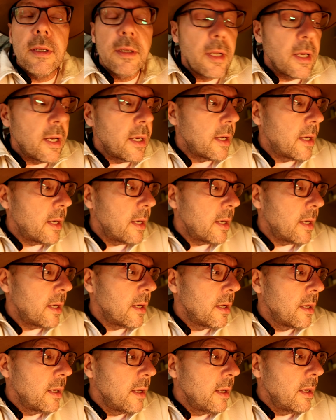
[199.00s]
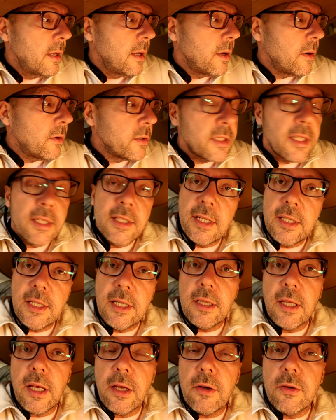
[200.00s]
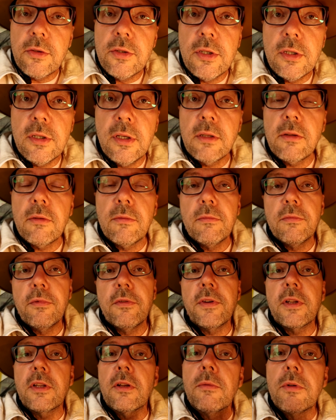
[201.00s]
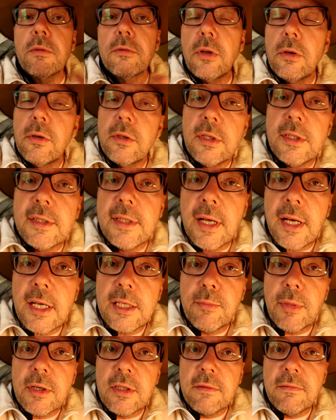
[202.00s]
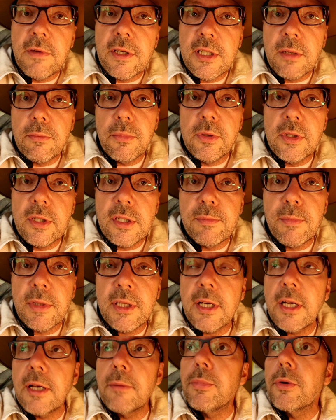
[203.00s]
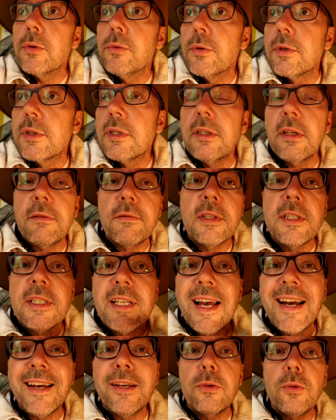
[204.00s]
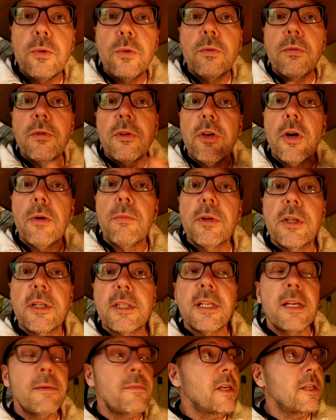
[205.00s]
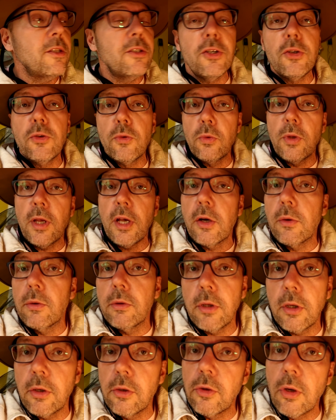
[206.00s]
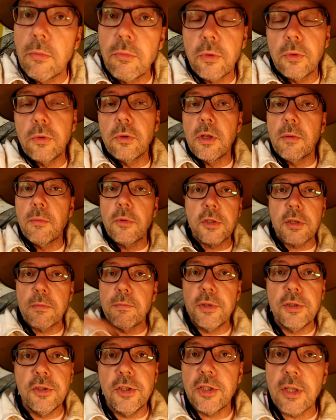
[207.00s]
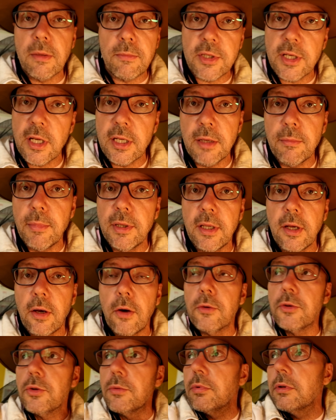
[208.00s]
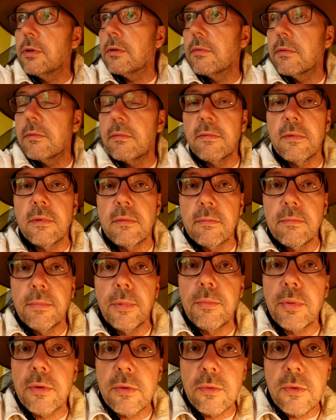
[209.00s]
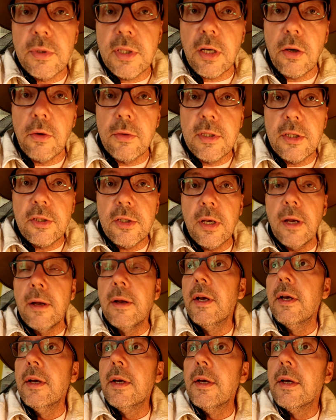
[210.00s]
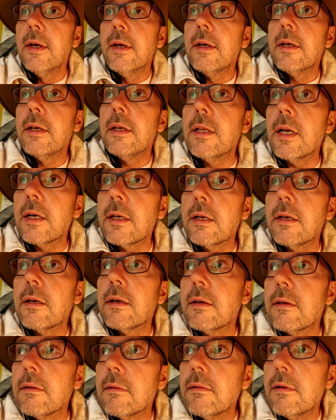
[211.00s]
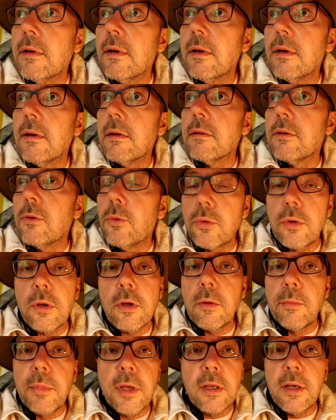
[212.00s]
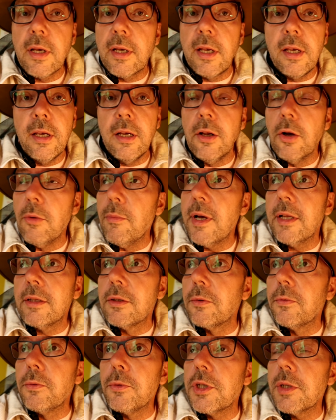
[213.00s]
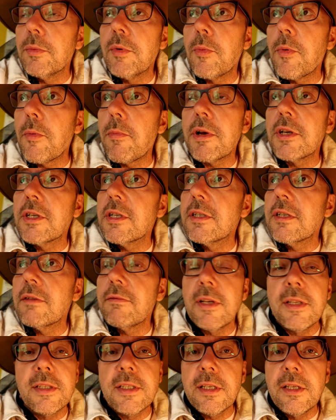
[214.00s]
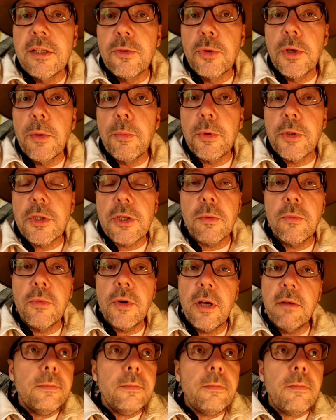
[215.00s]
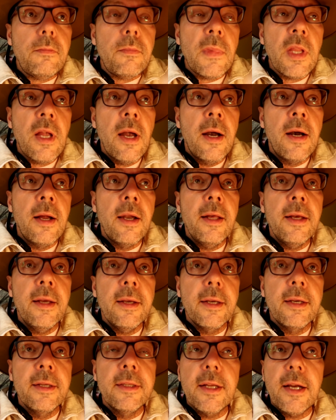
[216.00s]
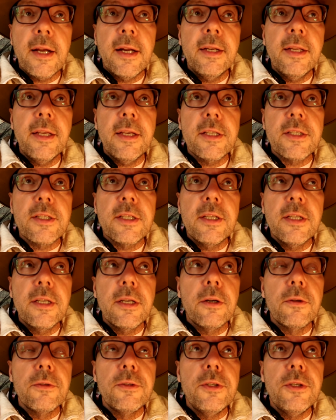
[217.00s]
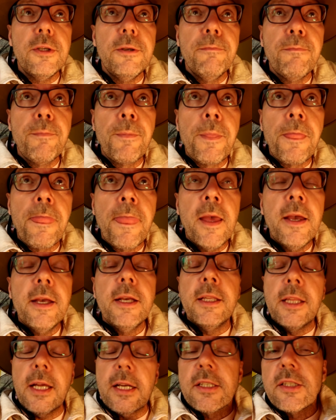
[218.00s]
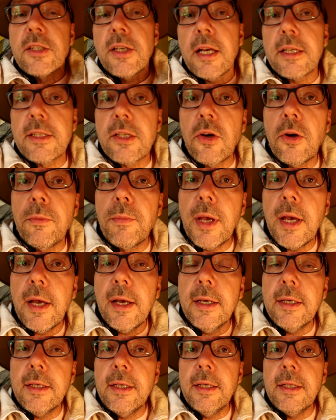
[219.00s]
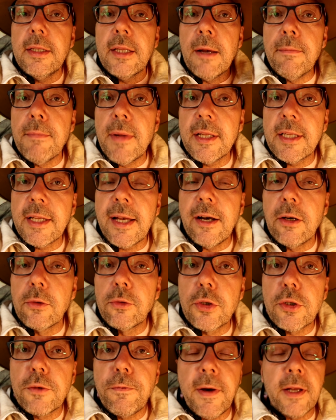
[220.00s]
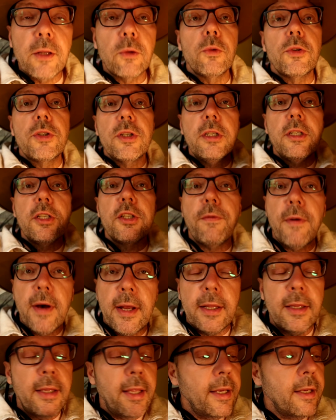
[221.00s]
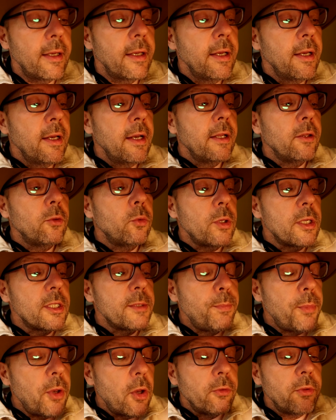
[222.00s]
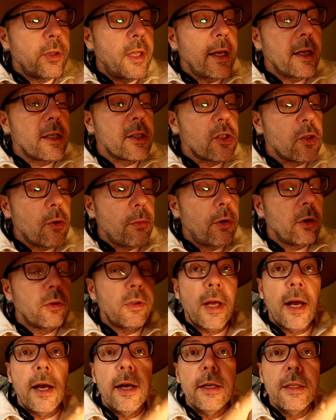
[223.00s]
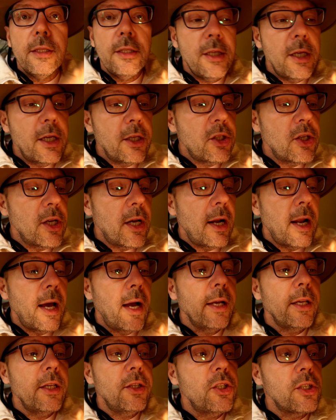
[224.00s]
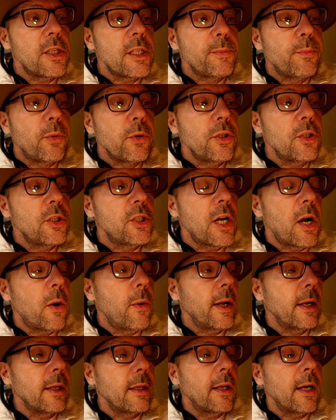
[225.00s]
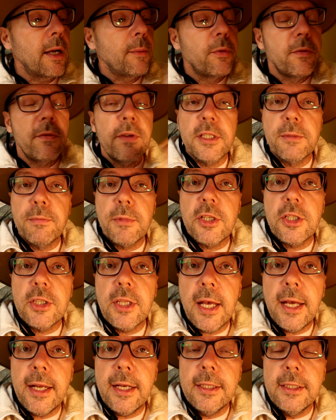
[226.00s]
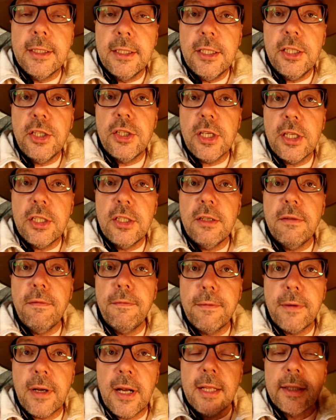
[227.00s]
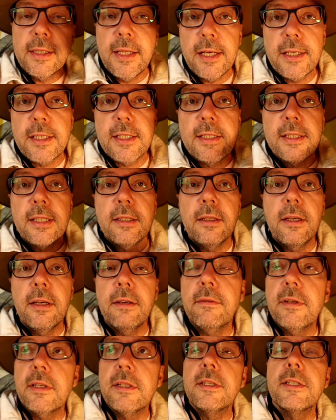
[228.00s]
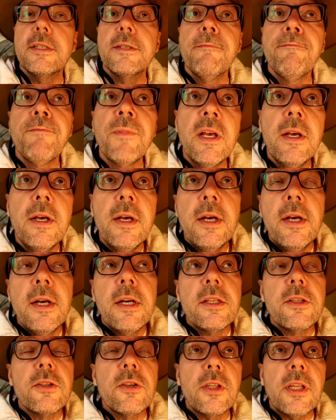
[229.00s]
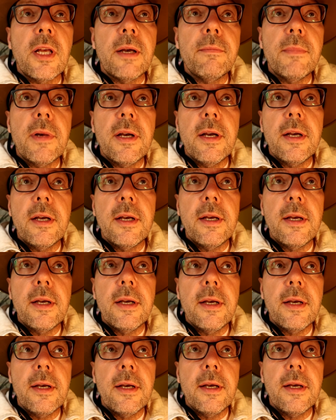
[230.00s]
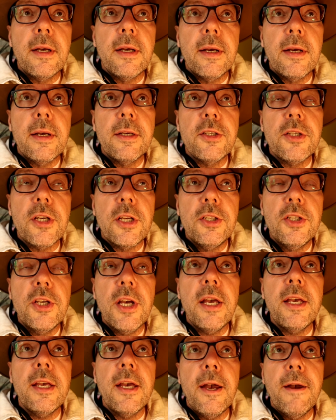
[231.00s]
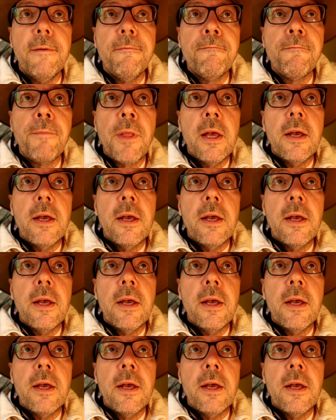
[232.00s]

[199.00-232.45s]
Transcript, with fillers: na osadzenie tej rodziny, to wiadomo, to logistyka jest bardzo ważna, bo to jest matka reprodukcyjna, więc ja ją chcę mieć gdzieś tutaj koło tego domku. To nie może być gdzieś tam, że ja nie będę chodził, bo to po prostu zachodzę się. I tak e, dużo robię kilometrów u siebie po pasiece, więcej już nie potrzebuję ale generalnie jeżeli chodzi... I teraz co ja zrobię? I ta matka od czwartku, czyli czwartek, tu jest piątek, sobota, niedziela i dzisiaj jest poniedziałek, tak? Powiedzmy cztery dni siedzi w klateczce, nie? Więc co tam e, się dzieje?